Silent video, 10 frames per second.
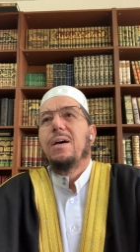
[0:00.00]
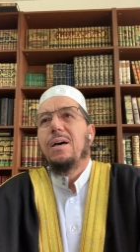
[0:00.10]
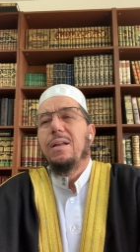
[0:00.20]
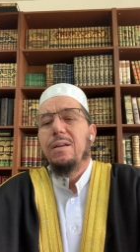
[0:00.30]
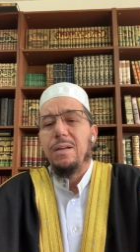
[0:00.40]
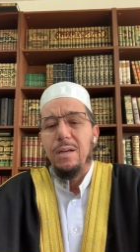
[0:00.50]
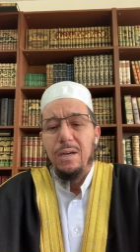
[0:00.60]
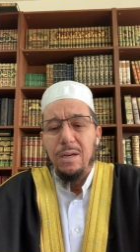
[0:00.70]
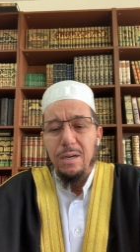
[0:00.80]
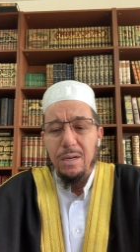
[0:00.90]
ان
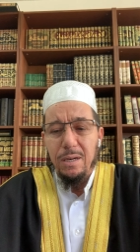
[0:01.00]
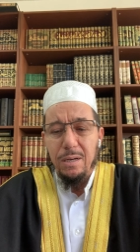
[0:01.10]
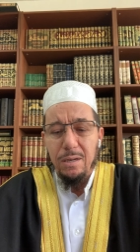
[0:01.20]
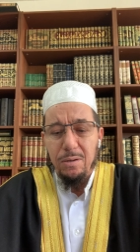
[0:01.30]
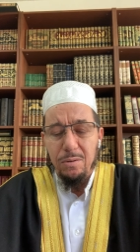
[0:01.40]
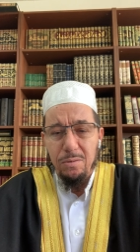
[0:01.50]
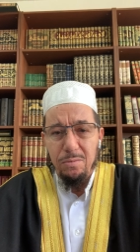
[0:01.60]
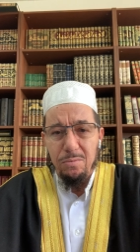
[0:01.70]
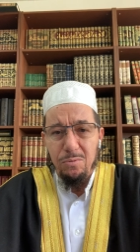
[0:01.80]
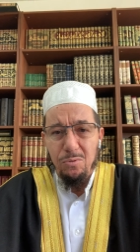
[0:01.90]
آه،
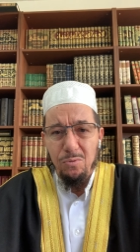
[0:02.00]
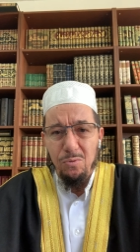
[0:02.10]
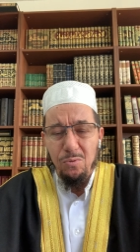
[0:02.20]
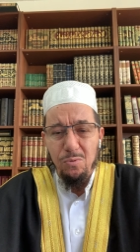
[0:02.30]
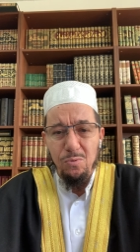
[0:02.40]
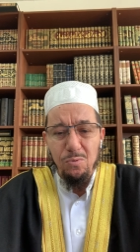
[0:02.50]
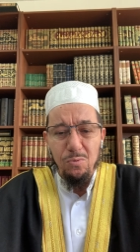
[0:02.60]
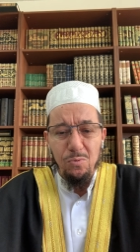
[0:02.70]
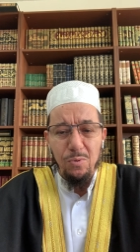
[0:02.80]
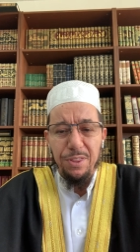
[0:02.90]

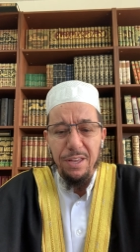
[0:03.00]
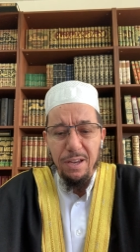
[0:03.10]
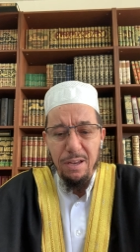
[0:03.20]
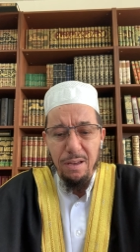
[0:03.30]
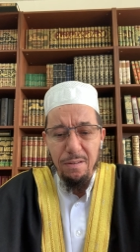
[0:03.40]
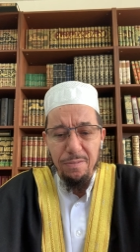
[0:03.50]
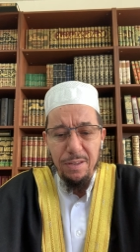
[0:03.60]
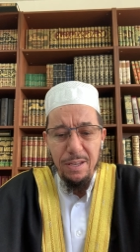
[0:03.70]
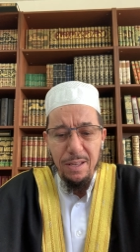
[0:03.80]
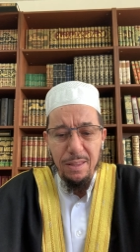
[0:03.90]
اوضحها
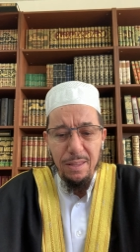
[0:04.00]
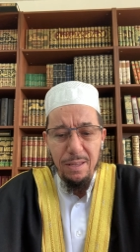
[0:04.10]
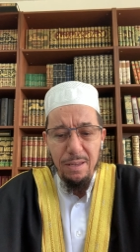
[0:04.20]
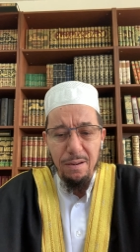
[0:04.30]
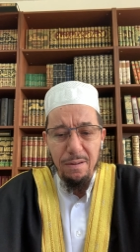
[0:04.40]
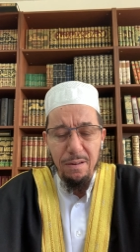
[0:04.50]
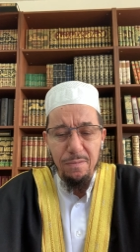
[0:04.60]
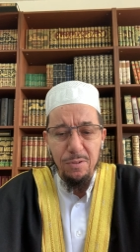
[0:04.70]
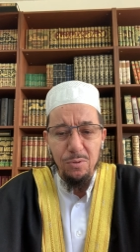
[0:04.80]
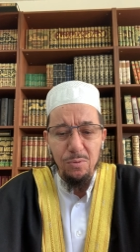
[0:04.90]
في هذا
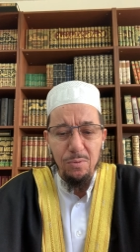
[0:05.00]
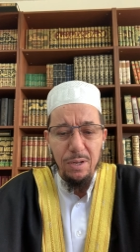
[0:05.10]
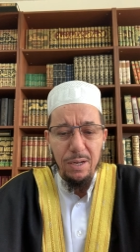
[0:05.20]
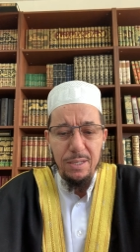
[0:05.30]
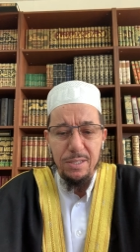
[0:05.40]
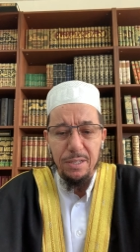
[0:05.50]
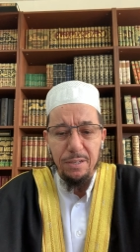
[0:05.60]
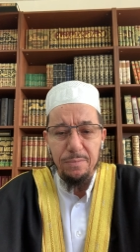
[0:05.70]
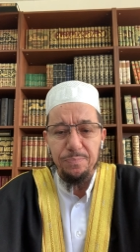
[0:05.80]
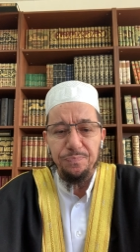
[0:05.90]
الفيديو
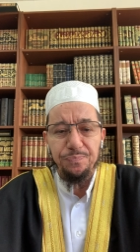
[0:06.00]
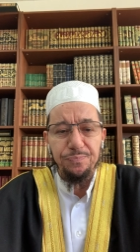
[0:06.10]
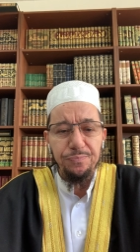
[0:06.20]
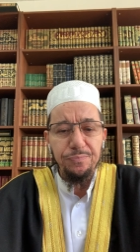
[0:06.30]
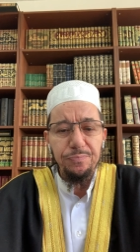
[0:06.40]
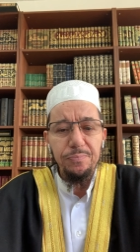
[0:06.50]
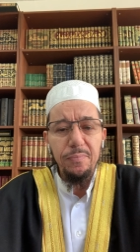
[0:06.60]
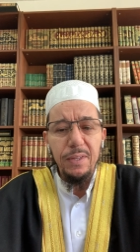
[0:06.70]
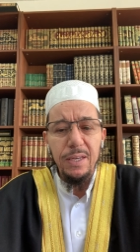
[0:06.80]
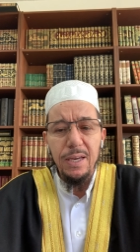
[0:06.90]
القصير
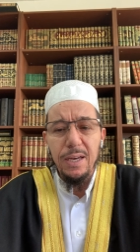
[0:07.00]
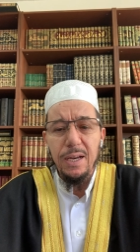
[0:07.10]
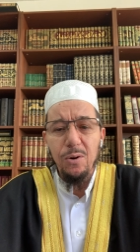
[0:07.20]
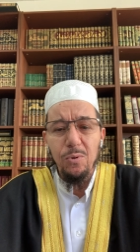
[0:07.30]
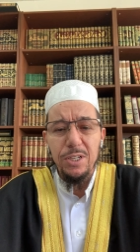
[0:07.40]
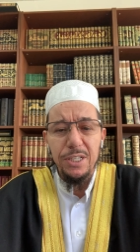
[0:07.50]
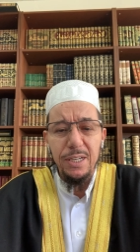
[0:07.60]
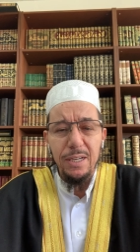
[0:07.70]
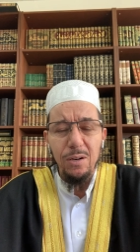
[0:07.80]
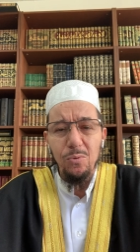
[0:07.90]
آه، أول
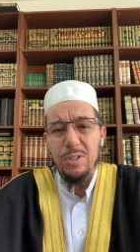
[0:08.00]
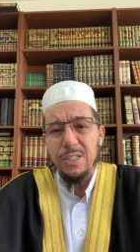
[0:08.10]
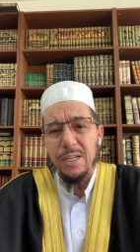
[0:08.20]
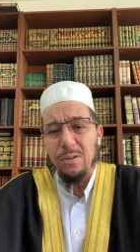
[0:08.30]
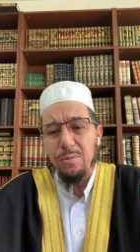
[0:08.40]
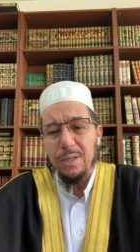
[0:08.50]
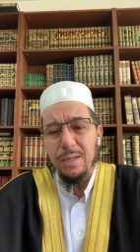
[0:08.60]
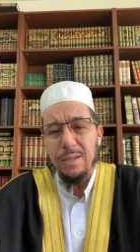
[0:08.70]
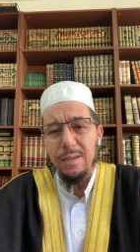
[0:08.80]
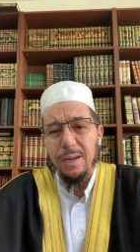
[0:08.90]
شيء أول شيء أنه
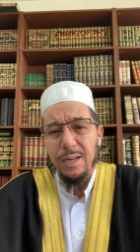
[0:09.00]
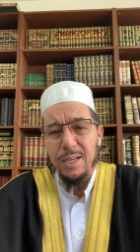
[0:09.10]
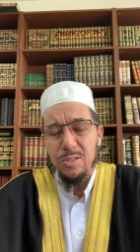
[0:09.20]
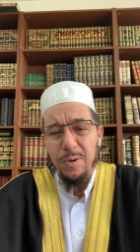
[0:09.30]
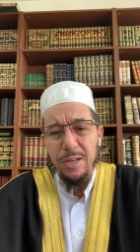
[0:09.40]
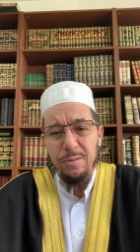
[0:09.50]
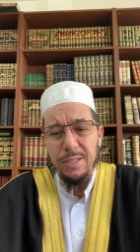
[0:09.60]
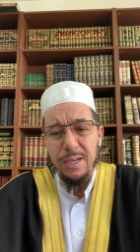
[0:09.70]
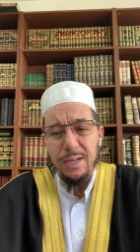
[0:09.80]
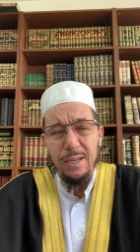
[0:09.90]
يا الله سبحانه
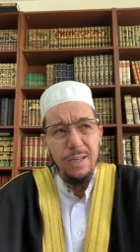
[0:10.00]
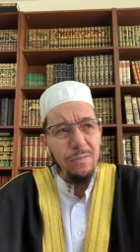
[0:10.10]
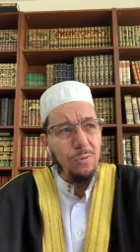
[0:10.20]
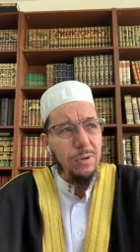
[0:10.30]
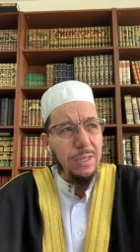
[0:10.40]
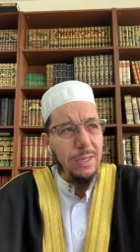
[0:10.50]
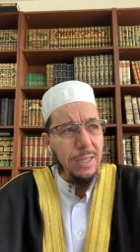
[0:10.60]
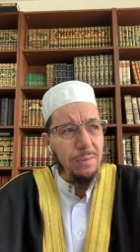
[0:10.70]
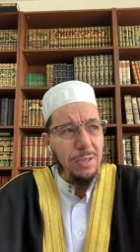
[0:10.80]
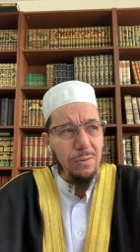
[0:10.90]
وتعالى قال في القرآن
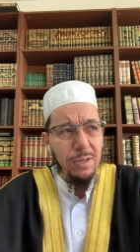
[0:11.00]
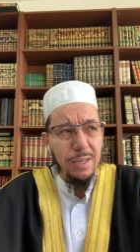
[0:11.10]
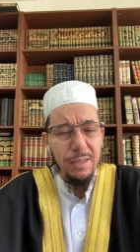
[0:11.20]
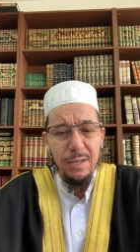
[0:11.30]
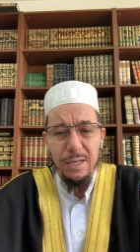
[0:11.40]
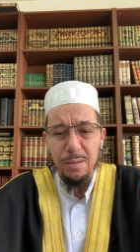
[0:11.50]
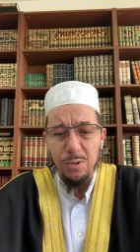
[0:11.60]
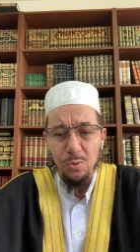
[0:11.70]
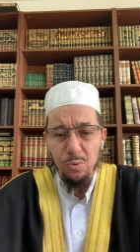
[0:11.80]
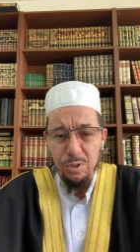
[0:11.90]
العظيم يا أيها الذين
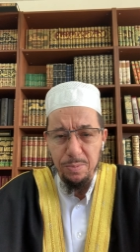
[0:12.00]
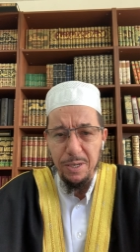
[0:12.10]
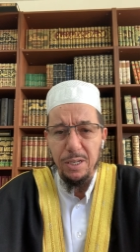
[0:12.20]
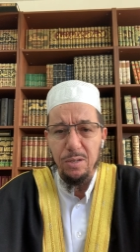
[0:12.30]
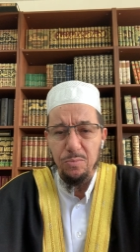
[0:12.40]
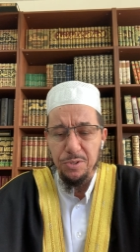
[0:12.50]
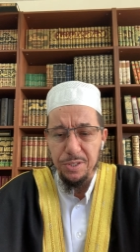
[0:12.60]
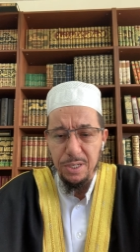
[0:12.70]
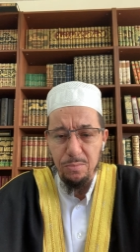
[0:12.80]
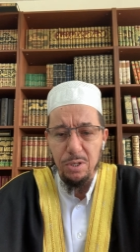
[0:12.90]
آمنوا كتب عليكم
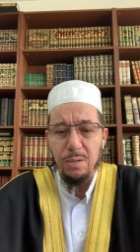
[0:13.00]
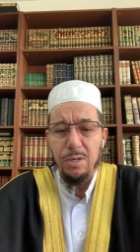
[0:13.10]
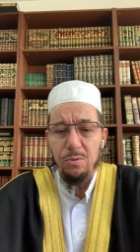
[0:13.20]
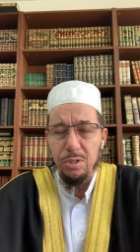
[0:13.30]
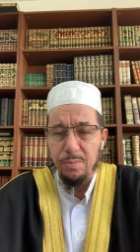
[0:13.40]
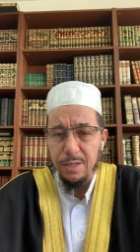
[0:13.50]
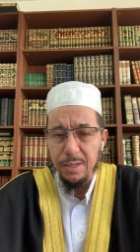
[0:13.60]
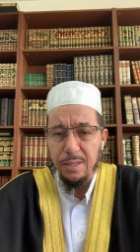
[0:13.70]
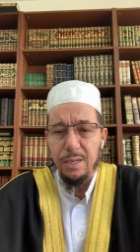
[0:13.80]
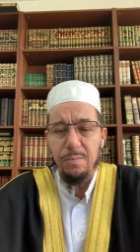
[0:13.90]
الصيام كما كتب على
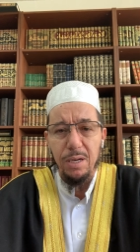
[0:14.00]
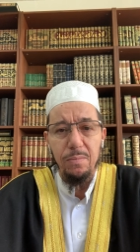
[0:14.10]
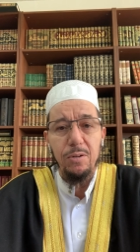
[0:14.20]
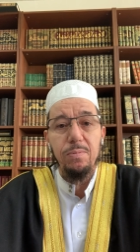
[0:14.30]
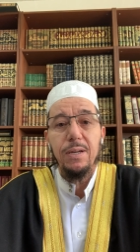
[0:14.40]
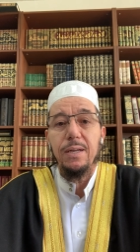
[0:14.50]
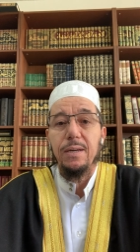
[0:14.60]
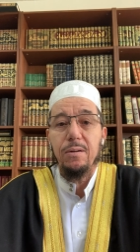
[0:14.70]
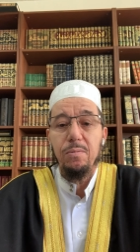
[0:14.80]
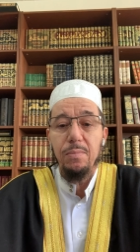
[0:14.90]
الذين من قبلكم
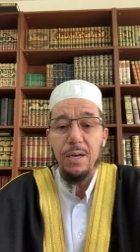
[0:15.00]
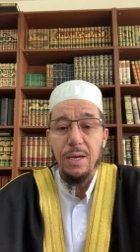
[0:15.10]
لعلكم